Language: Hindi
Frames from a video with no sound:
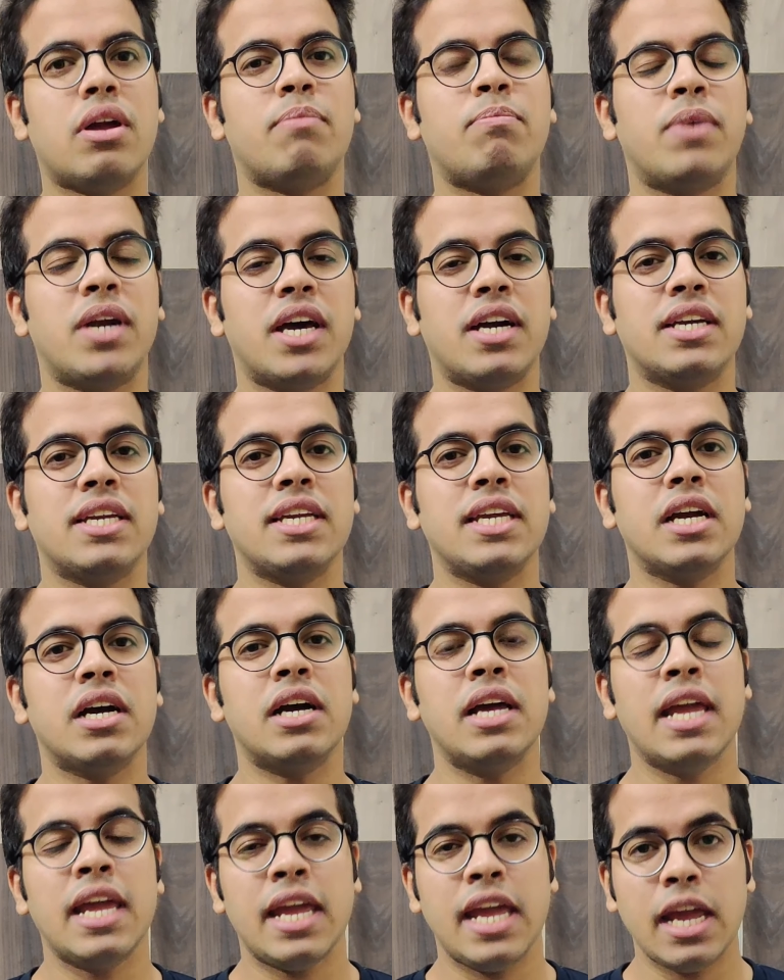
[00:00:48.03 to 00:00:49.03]
थोड़ा बड़ा
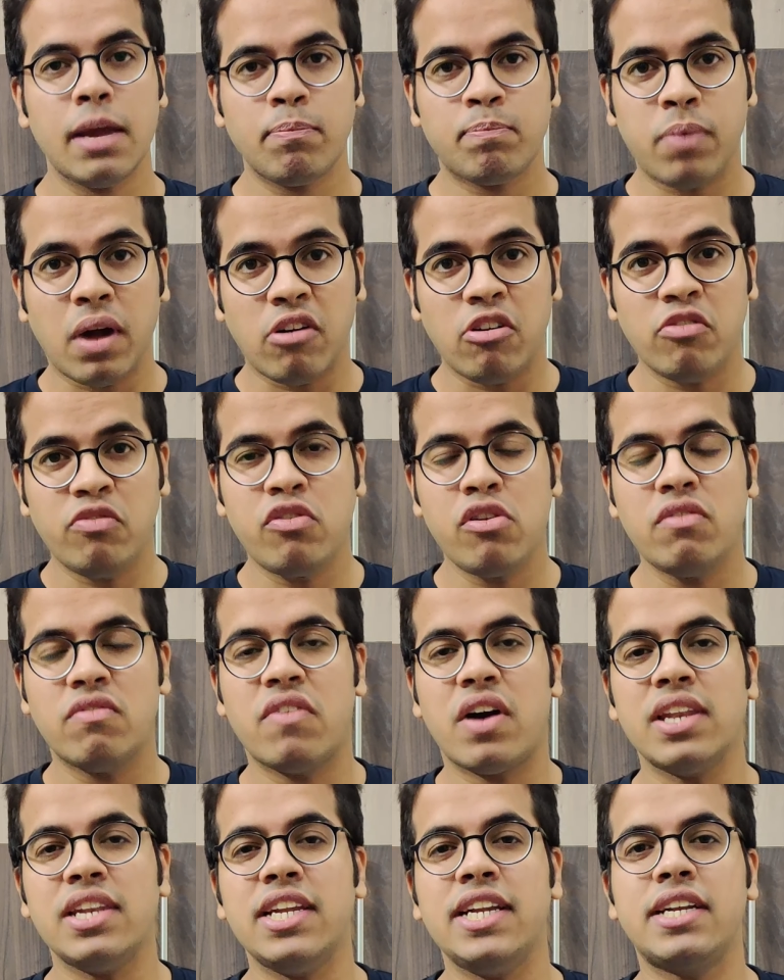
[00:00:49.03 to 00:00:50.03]
किया एक पावरफुल
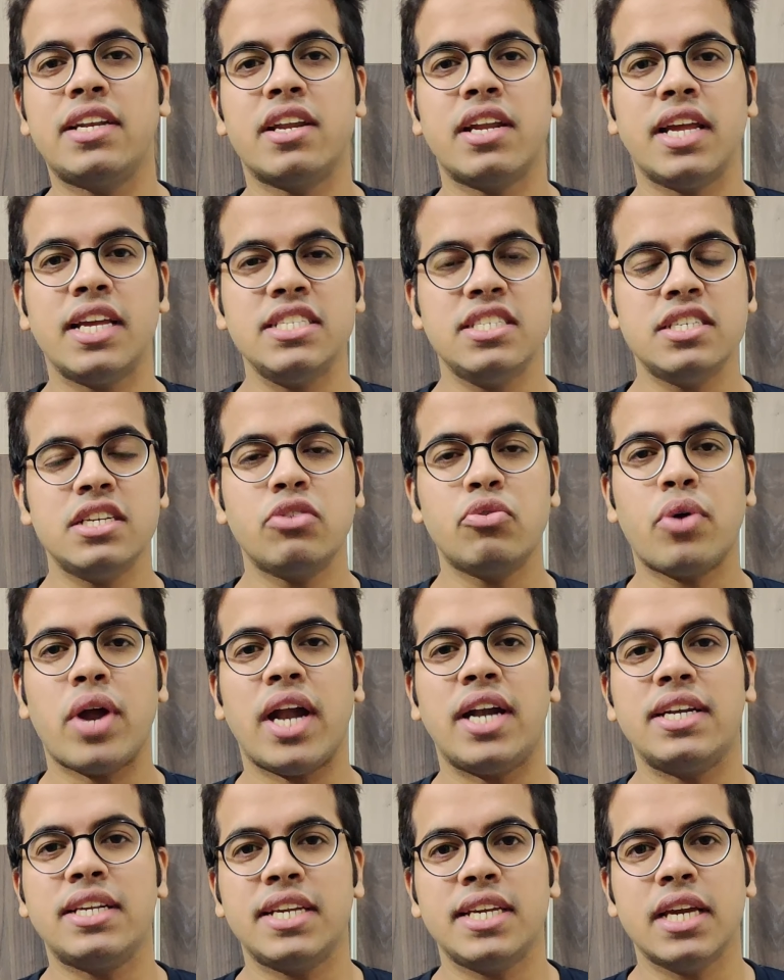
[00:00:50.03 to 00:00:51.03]
वन लीटर इंजन को
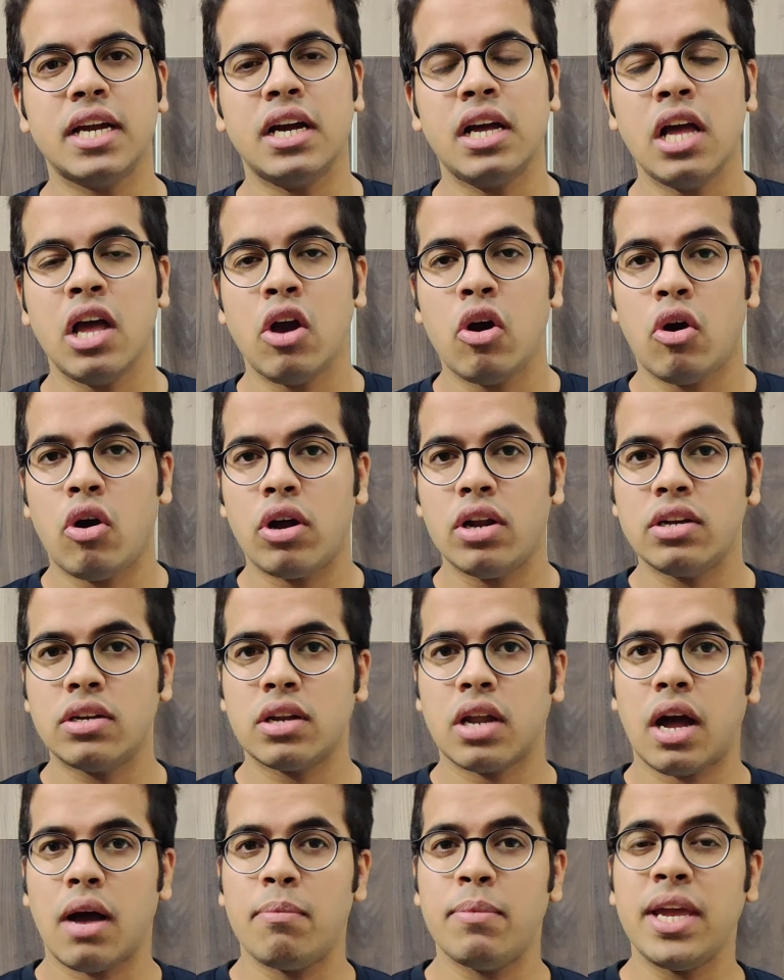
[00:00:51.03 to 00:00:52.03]
ऐड किया
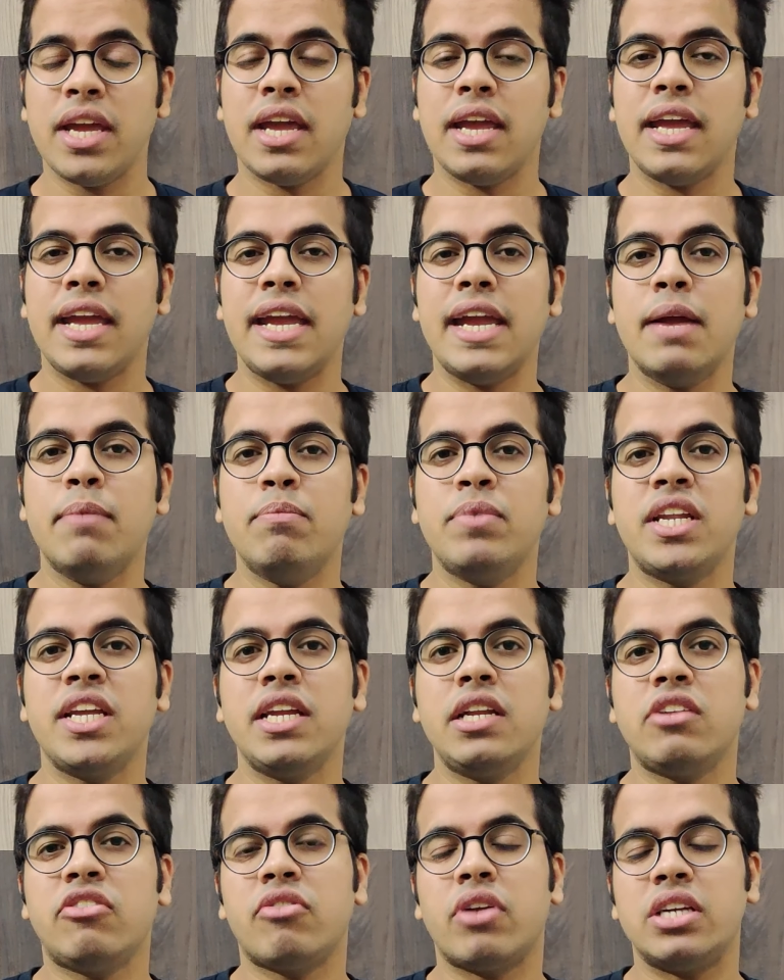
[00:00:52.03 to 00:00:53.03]
और हमें ए
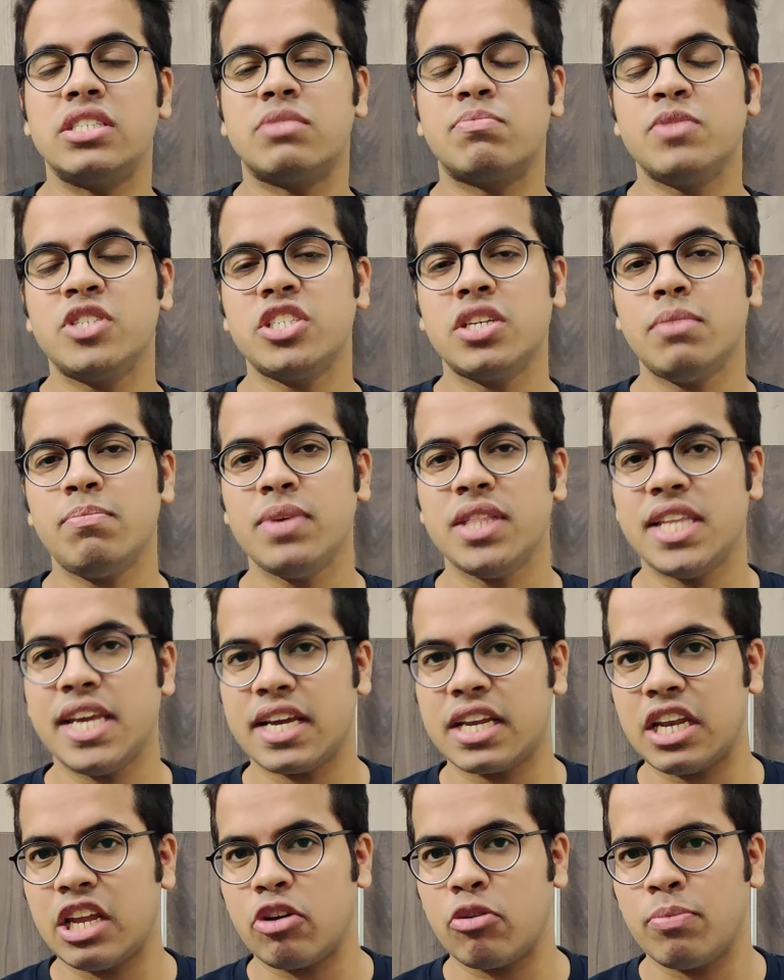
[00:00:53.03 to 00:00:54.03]
ट्रांसमिशन भी
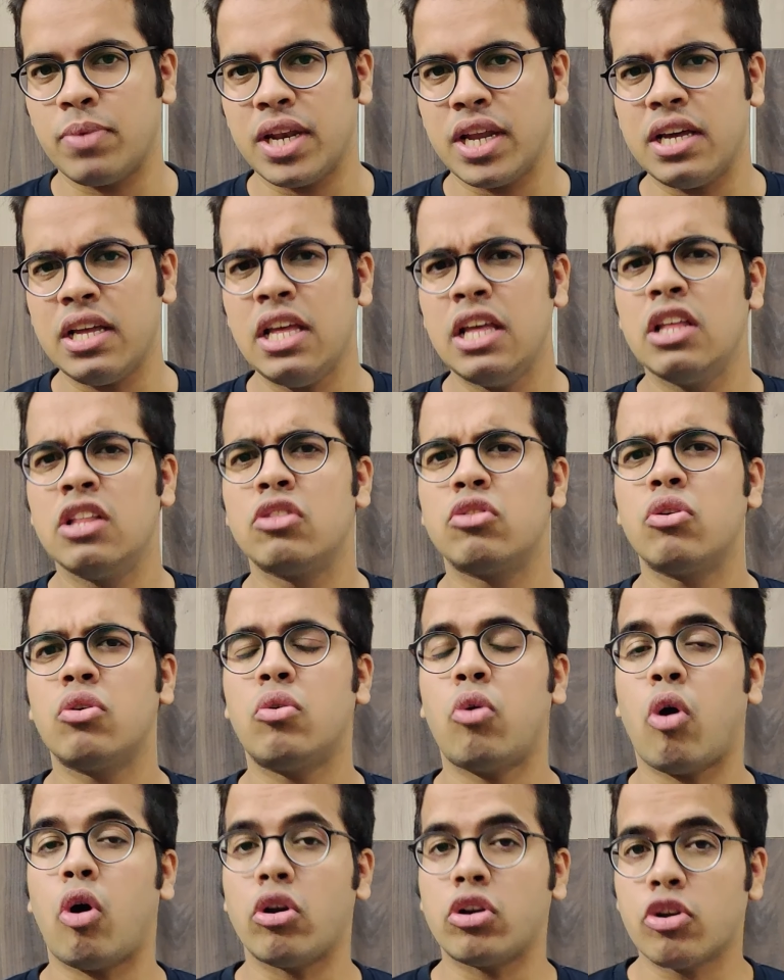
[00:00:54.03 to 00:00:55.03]
देखने को मिला
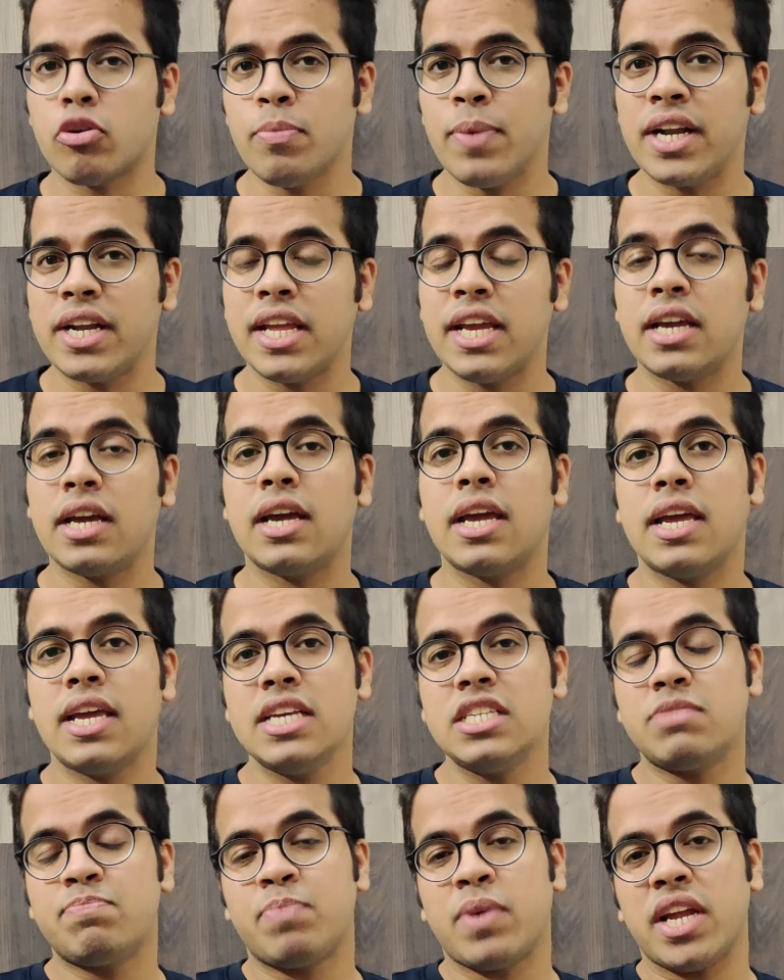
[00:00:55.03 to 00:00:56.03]
तो ऑटोमेटिक
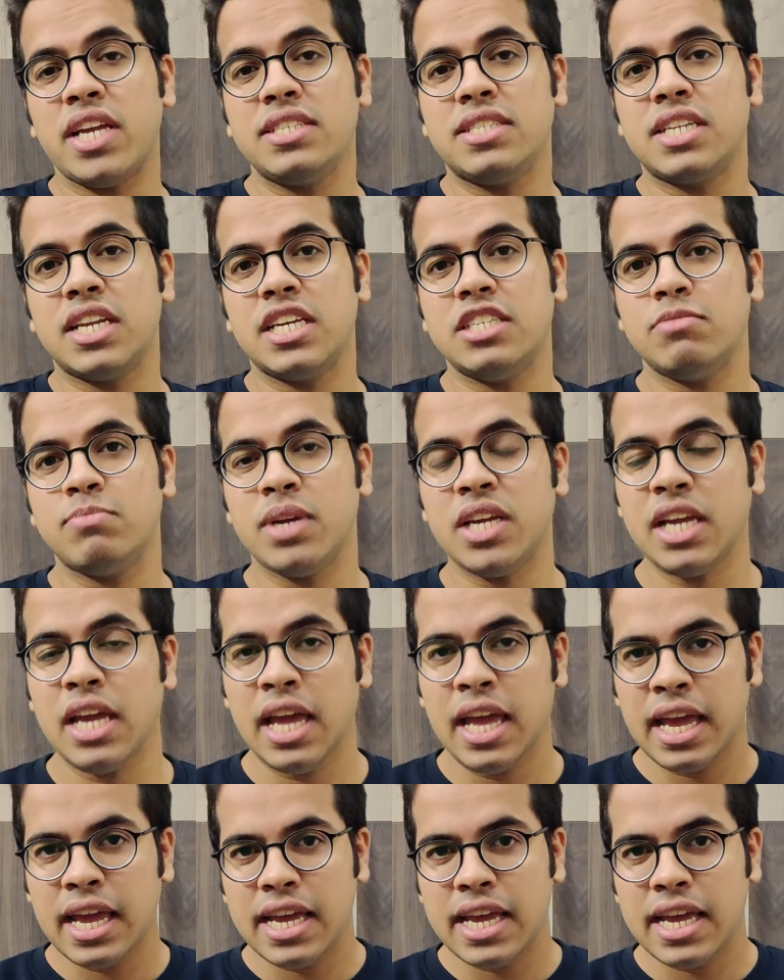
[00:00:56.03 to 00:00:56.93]
इस प्राइस रेंज में